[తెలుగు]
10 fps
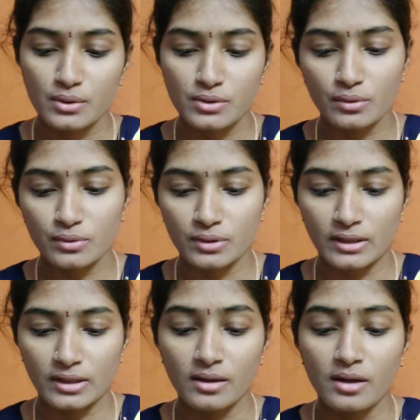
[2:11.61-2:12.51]
యూజ్
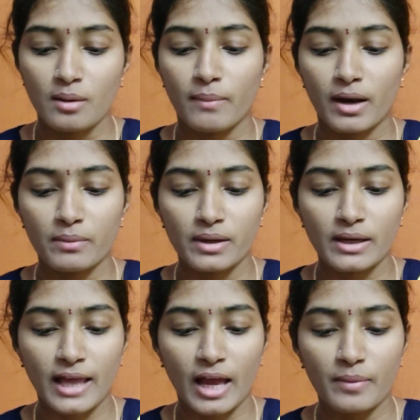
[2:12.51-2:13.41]
అవుతుందంట మనం ఈ
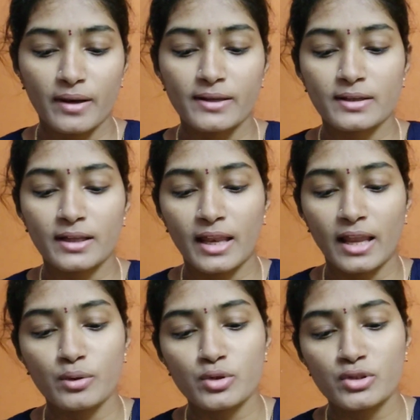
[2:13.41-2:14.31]
టాబ్లెట్ ని
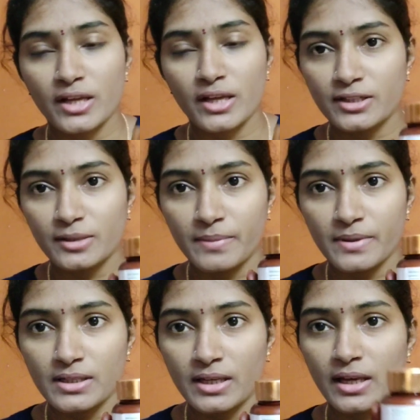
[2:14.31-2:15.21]
ఎలా యూజ్ చేయాలని
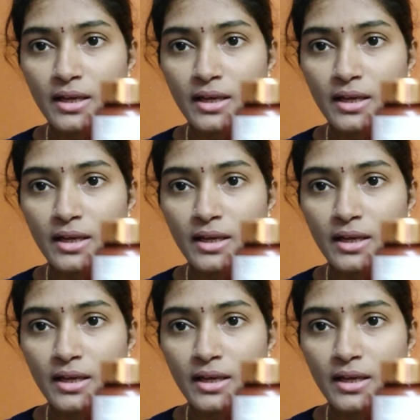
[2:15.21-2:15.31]
చెప్పేసి